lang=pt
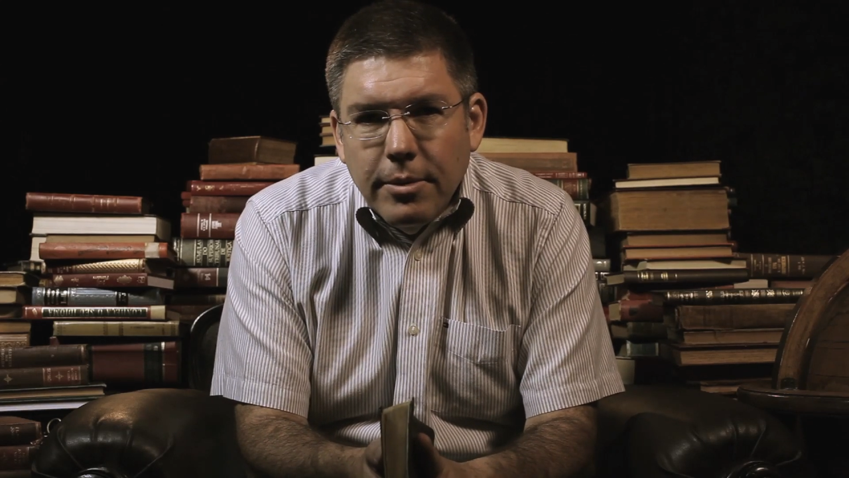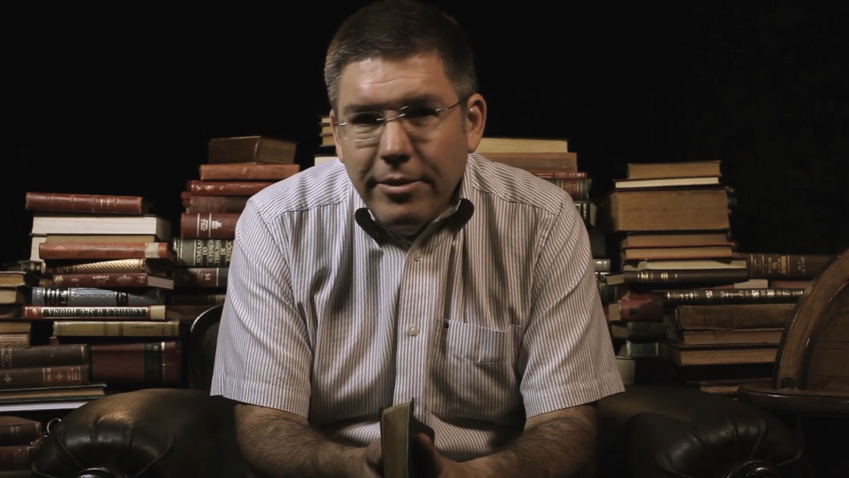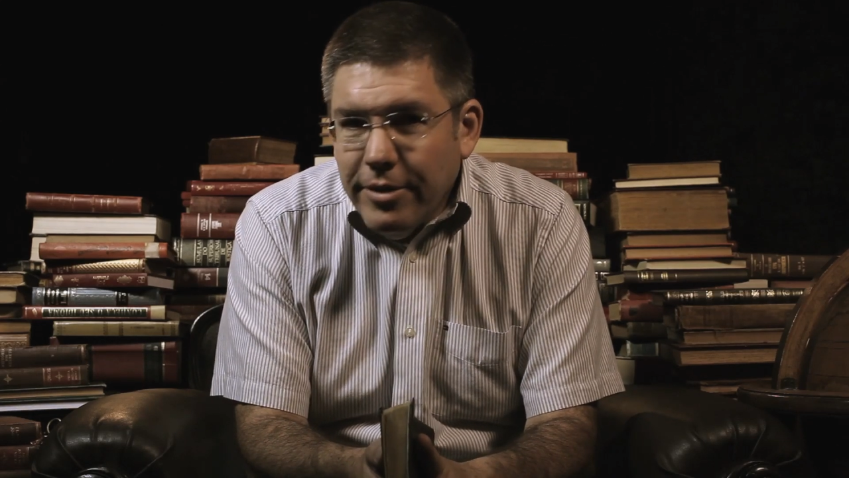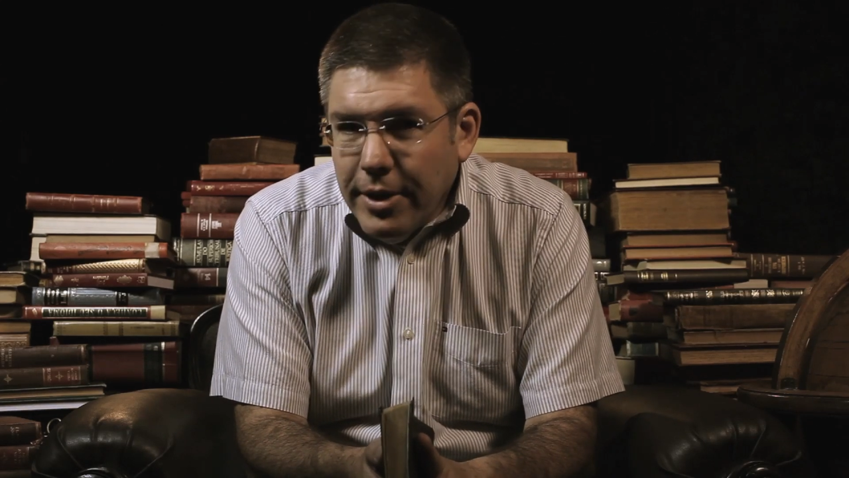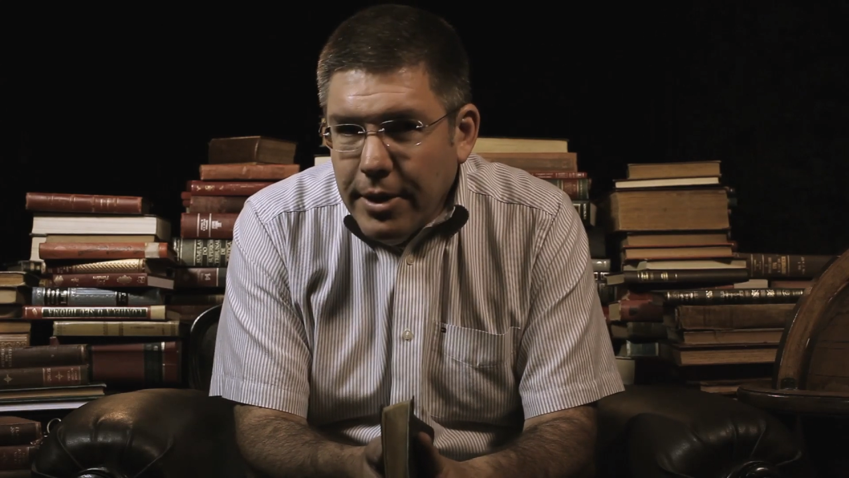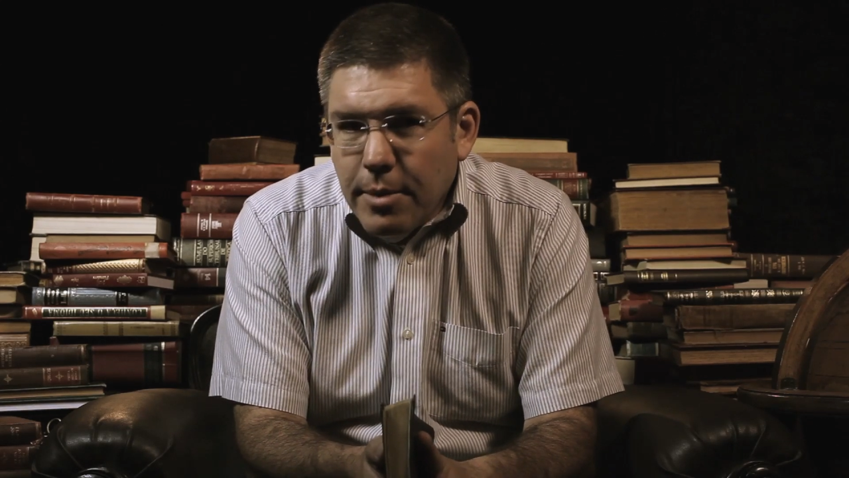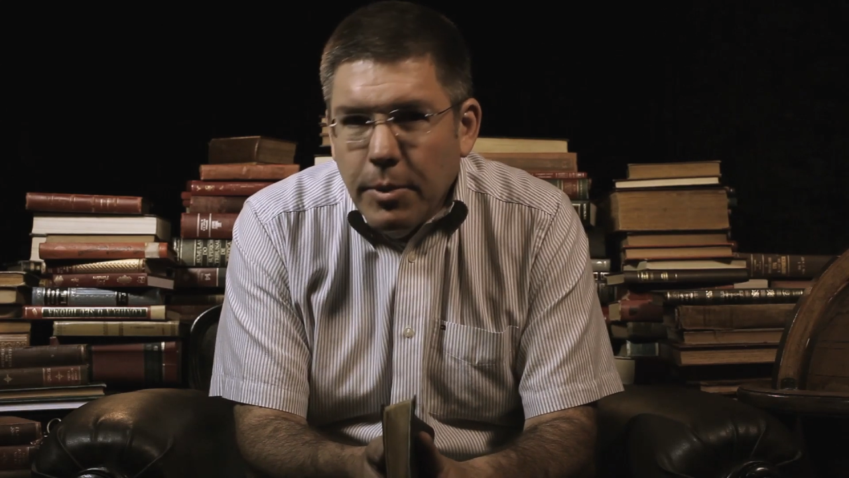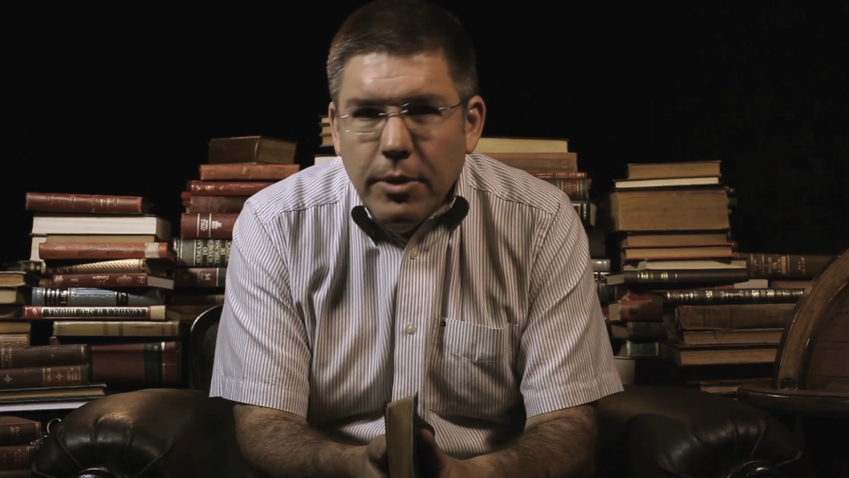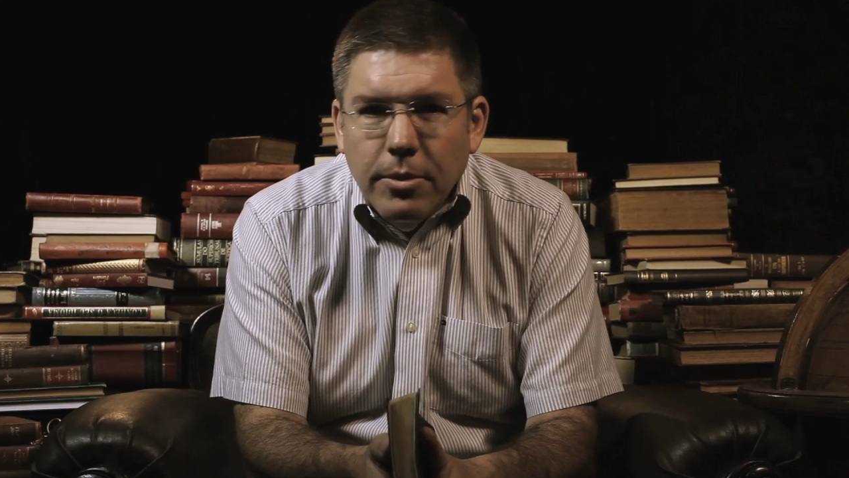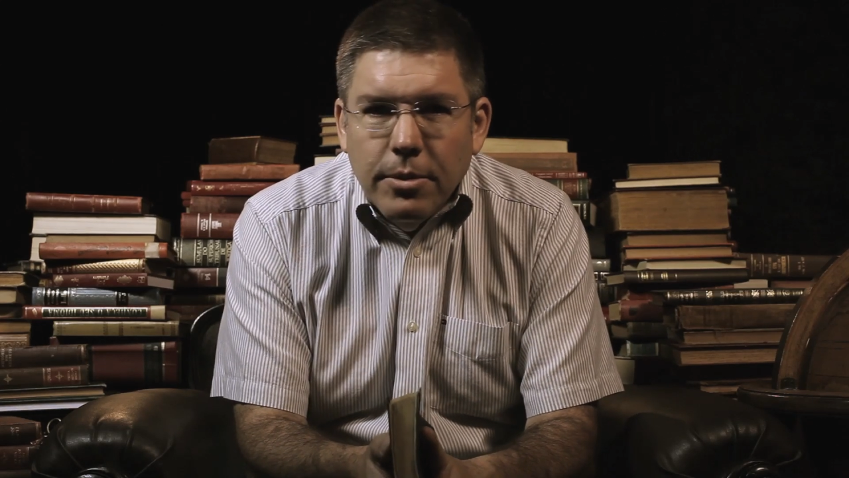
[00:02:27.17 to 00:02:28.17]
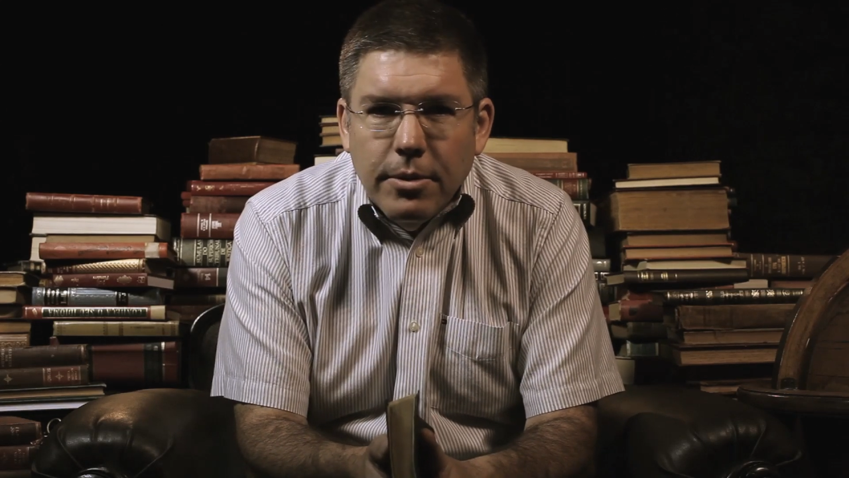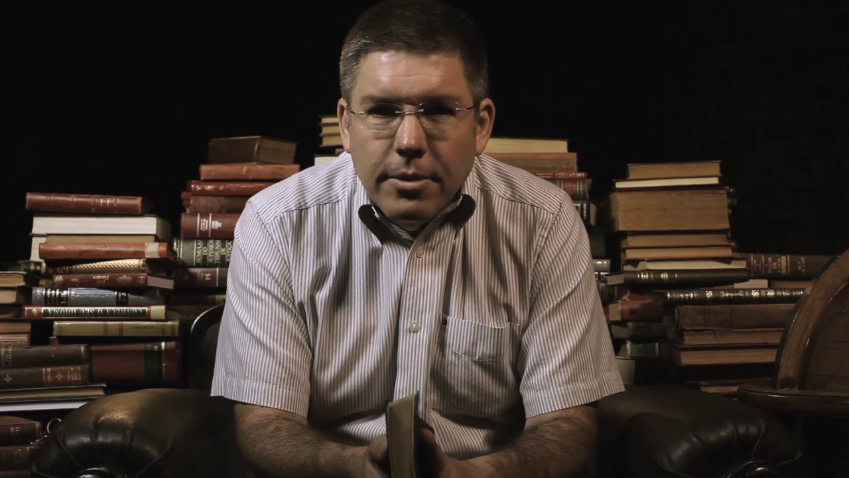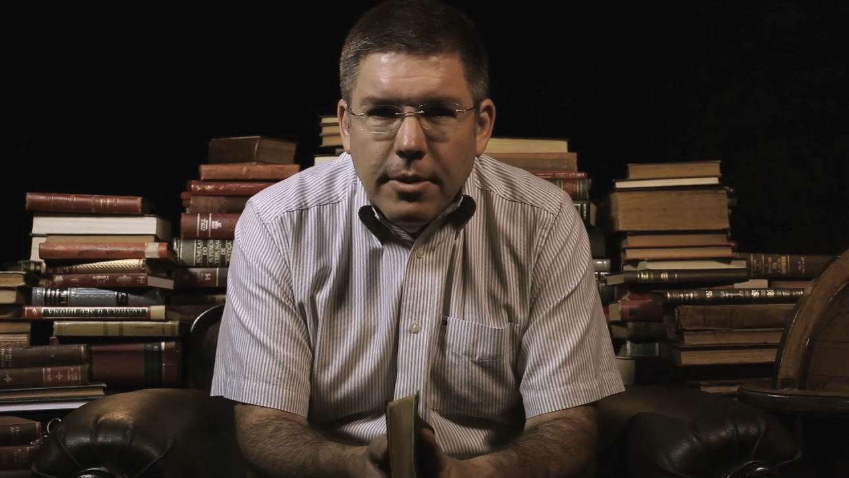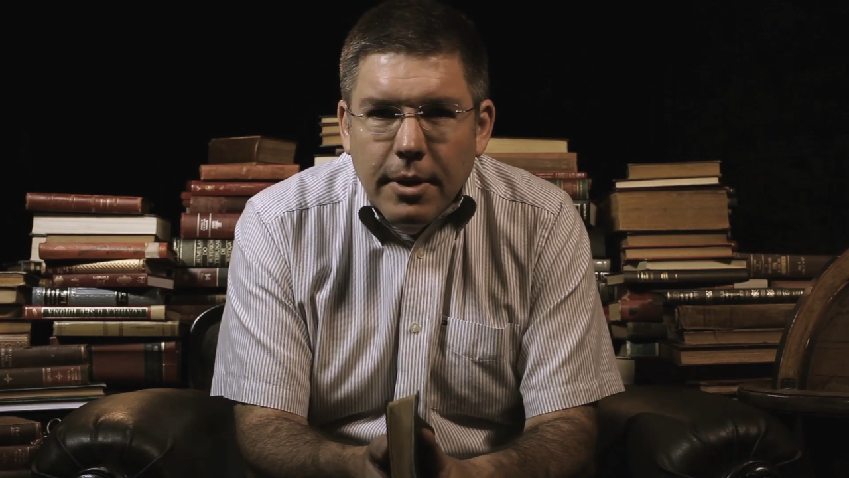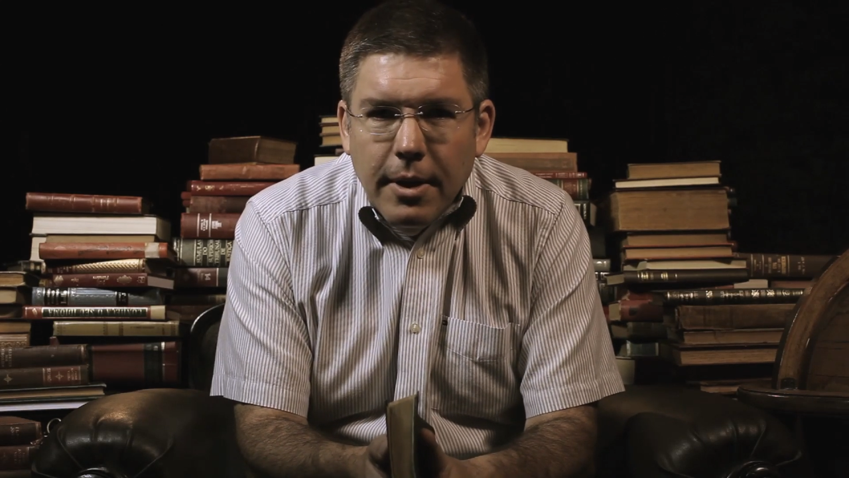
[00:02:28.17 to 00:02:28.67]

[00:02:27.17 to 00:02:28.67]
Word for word: 20 minutos,